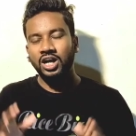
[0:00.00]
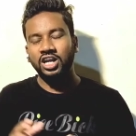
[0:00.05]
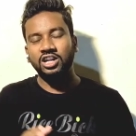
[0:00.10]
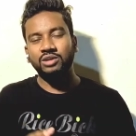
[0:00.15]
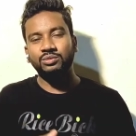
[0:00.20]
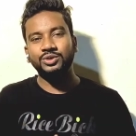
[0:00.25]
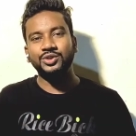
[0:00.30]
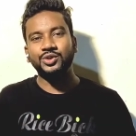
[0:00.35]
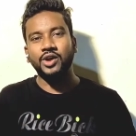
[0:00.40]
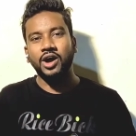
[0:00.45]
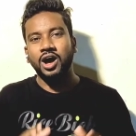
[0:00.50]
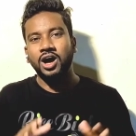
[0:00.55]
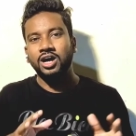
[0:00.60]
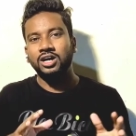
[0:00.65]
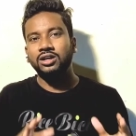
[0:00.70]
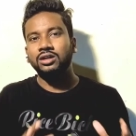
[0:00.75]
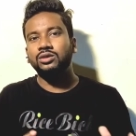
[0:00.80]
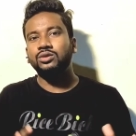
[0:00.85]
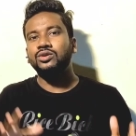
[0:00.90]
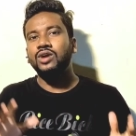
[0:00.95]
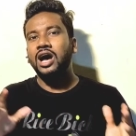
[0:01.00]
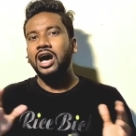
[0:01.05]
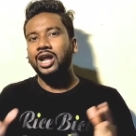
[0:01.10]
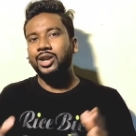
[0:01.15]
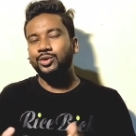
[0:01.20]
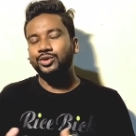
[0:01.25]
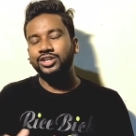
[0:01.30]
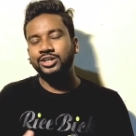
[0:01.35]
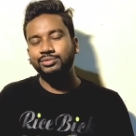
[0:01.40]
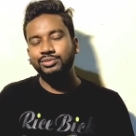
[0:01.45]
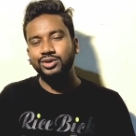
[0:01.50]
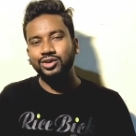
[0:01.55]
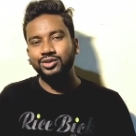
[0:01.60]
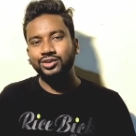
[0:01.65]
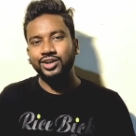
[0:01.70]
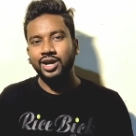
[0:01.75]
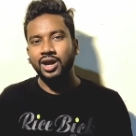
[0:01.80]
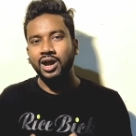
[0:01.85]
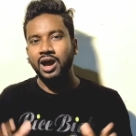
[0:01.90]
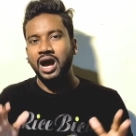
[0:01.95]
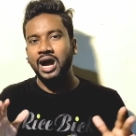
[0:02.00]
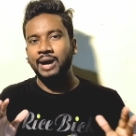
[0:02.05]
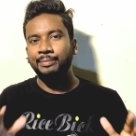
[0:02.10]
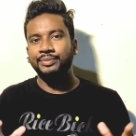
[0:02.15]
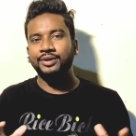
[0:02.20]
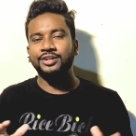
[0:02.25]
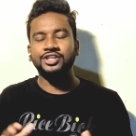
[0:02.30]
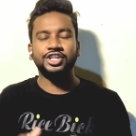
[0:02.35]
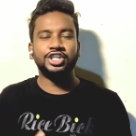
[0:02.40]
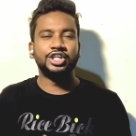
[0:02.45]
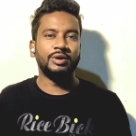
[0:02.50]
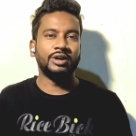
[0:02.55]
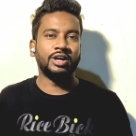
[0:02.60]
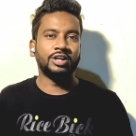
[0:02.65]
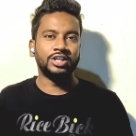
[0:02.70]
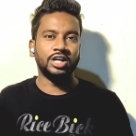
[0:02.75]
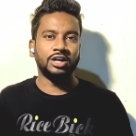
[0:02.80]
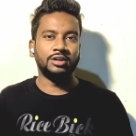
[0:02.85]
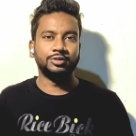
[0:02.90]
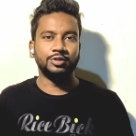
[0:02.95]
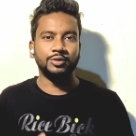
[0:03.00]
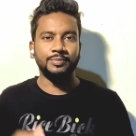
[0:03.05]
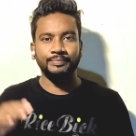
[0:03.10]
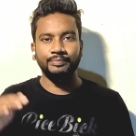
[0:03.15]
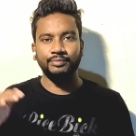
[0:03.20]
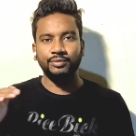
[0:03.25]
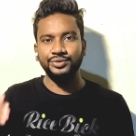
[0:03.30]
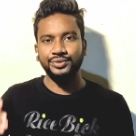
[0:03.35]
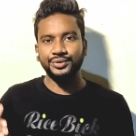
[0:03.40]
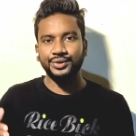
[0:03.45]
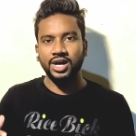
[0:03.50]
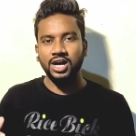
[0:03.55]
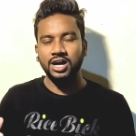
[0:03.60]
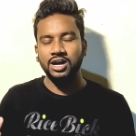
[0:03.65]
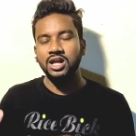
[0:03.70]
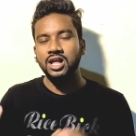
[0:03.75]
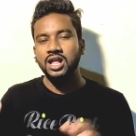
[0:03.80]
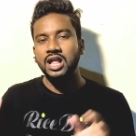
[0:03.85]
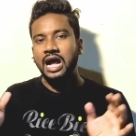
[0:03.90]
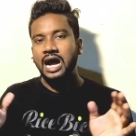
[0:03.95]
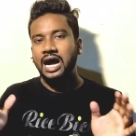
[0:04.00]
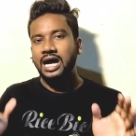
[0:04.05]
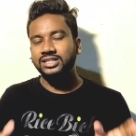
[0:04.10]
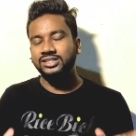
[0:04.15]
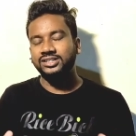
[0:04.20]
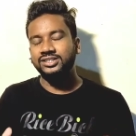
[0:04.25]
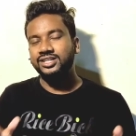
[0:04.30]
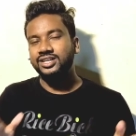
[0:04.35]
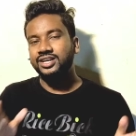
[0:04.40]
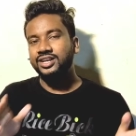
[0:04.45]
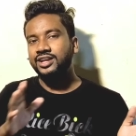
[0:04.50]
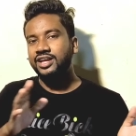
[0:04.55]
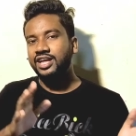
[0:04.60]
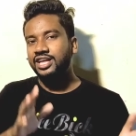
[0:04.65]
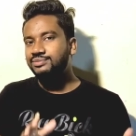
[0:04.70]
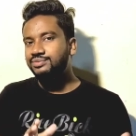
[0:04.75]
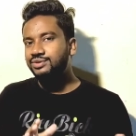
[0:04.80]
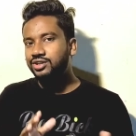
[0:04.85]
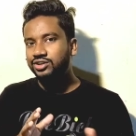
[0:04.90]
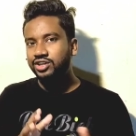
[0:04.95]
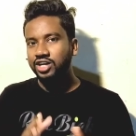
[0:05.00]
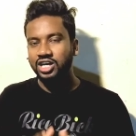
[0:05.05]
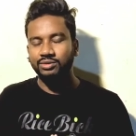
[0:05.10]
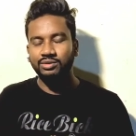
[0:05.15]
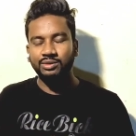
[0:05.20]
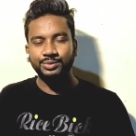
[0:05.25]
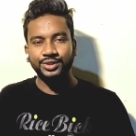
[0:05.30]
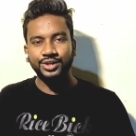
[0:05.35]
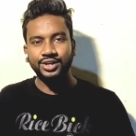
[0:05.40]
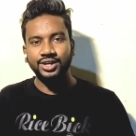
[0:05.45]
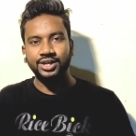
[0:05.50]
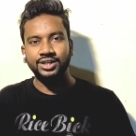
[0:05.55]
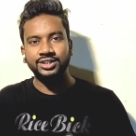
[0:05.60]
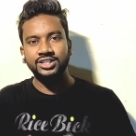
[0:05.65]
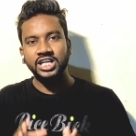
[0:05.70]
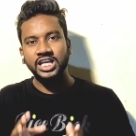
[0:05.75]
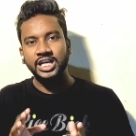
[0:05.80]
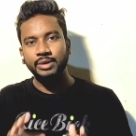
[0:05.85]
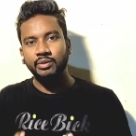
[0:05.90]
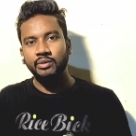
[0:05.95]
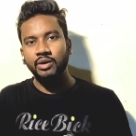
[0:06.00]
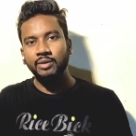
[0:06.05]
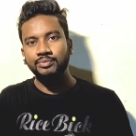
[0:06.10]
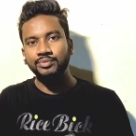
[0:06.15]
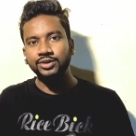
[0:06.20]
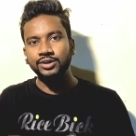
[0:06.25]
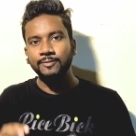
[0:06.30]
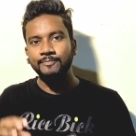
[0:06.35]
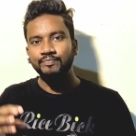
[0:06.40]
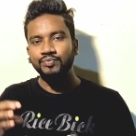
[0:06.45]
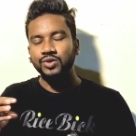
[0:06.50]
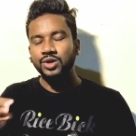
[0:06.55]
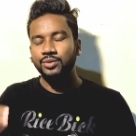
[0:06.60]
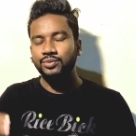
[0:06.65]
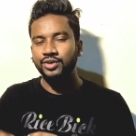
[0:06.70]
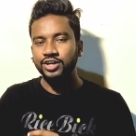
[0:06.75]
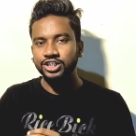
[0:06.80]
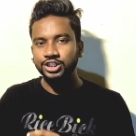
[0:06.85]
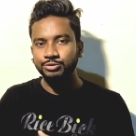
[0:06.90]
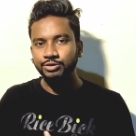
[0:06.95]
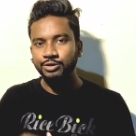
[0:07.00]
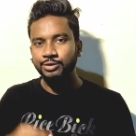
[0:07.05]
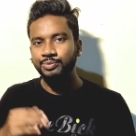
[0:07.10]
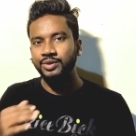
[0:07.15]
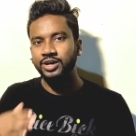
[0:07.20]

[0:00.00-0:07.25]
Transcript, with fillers: হ্যালো বন্ধুরা নতুন আরো একটি ভিডিওতে আপনাদের সবাইকে স্বাগত বন্ধুরা আজকের এই ভিডিও দেখাবো আমাদেরকে যে কিভাবে আপনি ফেসবুক